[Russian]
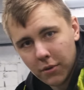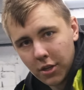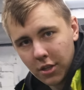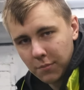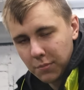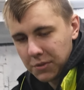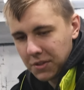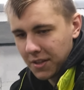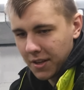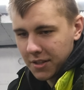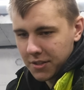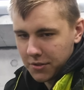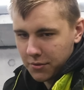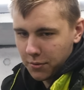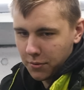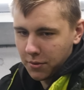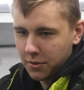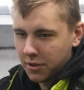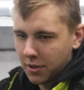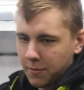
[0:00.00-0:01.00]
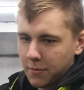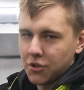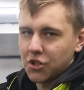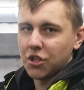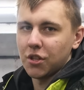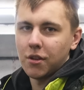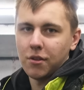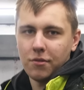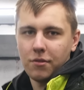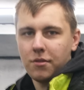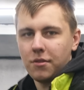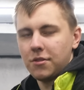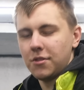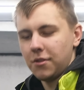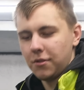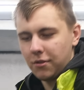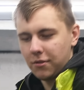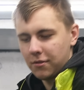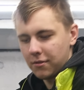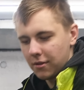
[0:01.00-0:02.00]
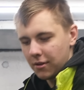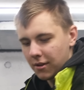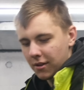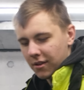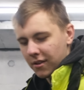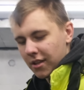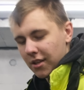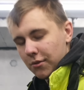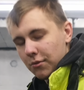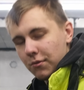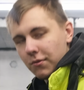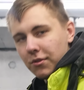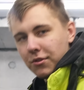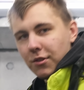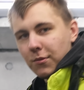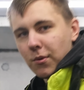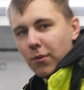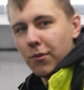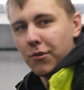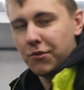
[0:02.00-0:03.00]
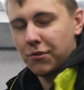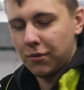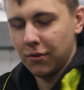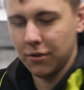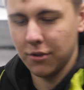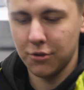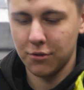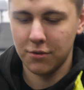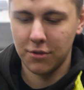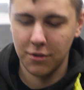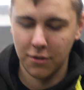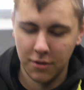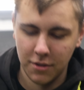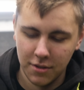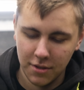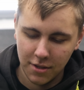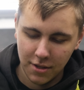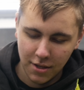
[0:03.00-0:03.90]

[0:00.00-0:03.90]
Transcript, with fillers: лет 15 только там начинают это делать. А я тут в один момент все хочу сделать.